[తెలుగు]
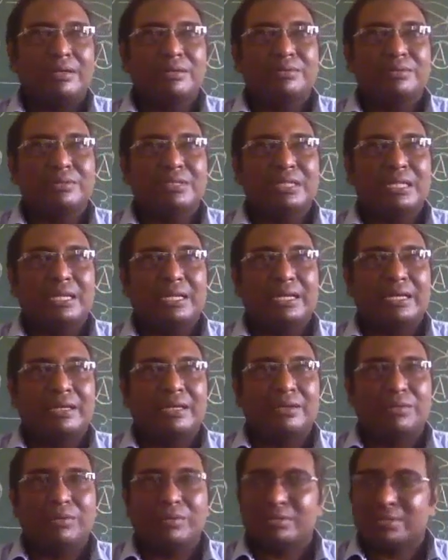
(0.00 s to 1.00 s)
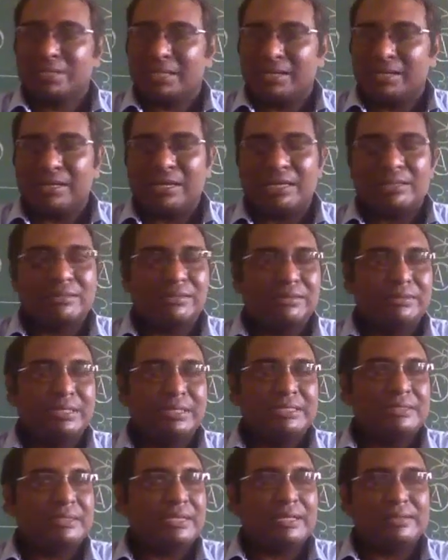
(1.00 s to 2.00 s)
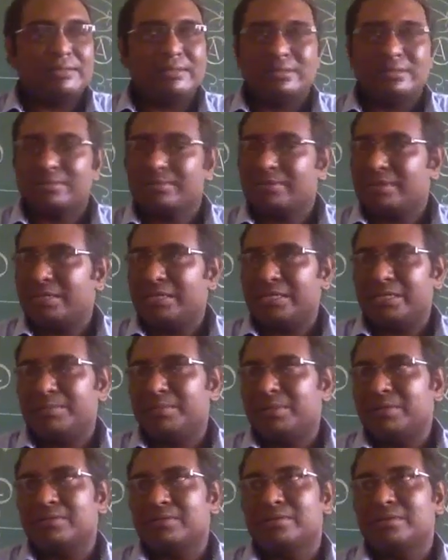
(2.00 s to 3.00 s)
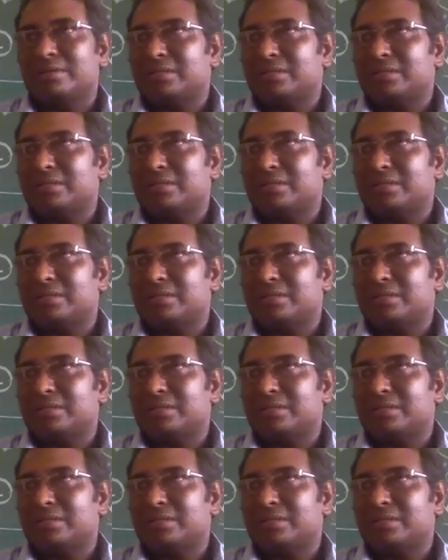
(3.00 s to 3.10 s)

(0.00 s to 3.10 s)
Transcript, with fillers: నాకుంది ఎలాగైనా ఒకసారి క్లాస్లో వినేసి రాసిస్తామంటే ఏమో